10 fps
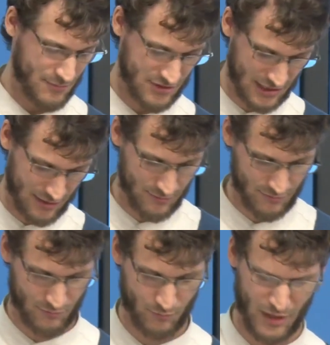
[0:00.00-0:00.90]
Biz de
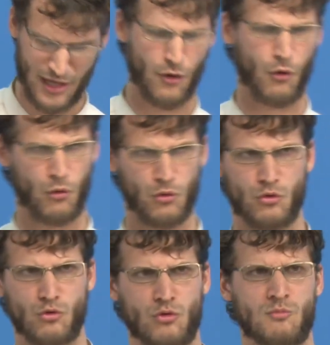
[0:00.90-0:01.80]
bayağı
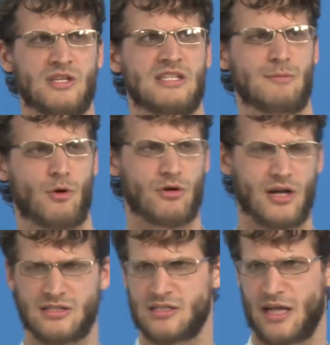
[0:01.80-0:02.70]
olgun bir
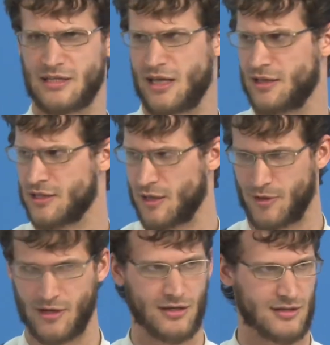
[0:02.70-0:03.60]
demokrasiden geldik
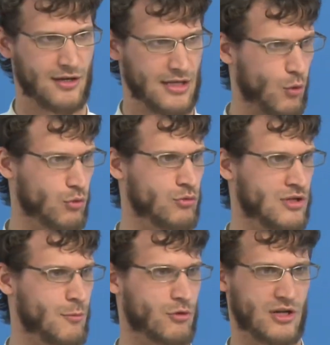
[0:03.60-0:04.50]
Amerika'da. Olgun
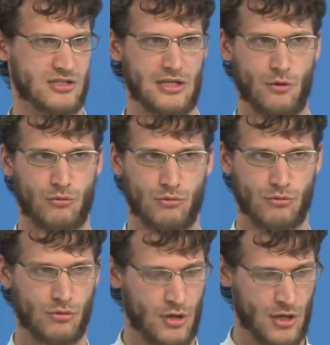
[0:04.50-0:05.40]
demokrasi ne
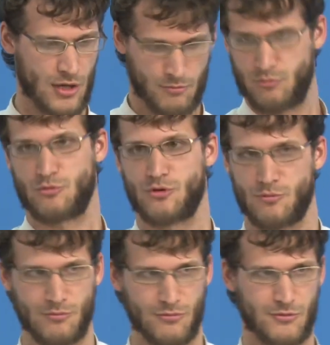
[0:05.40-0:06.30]
olduğunu
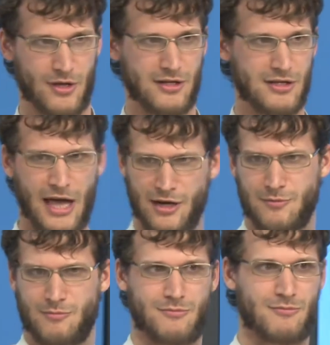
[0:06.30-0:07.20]
bilmiyorum. Yani gayri
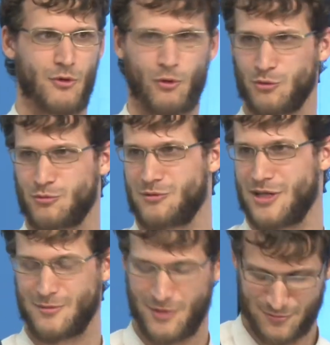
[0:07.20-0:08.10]
olgun ne
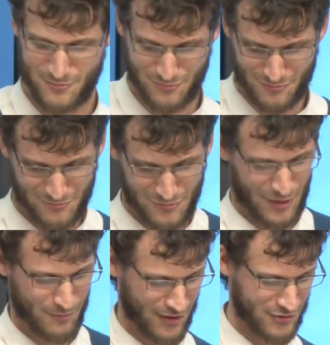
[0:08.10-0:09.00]
demek
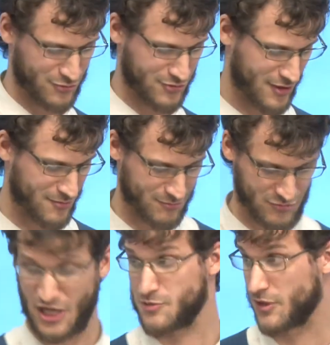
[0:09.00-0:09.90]
bana sorsan
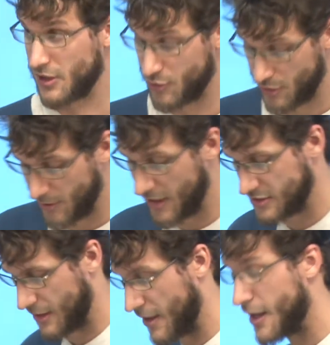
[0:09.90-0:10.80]
saçma geliyor ama
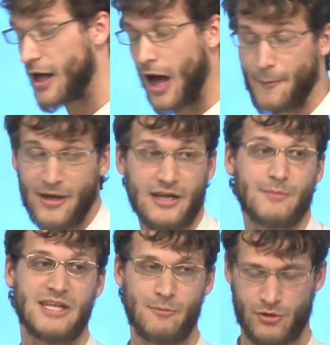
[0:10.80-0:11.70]
neyse. Amerika
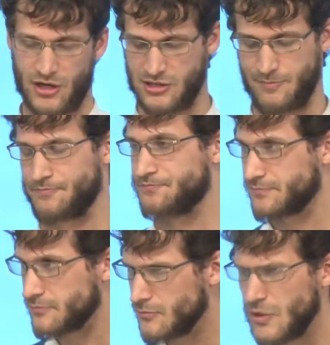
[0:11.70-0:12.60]
bir demokrasi.
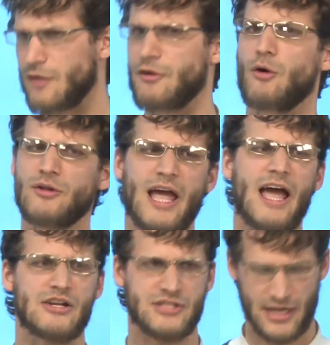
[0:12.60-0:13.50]
Ve orada
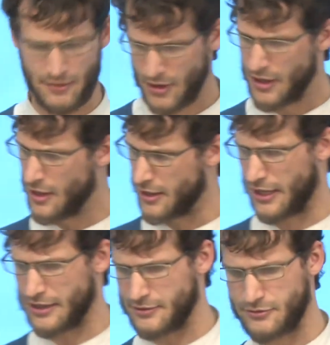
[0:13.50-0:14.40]
her şey
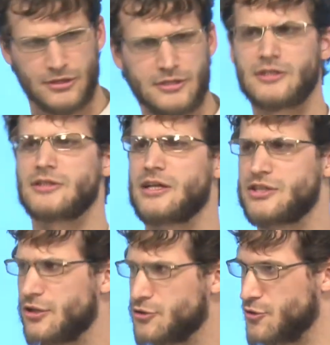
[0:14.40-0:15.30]
yani tıkırında
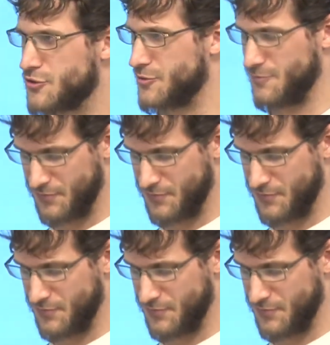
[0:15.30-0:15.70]
çalışıyor.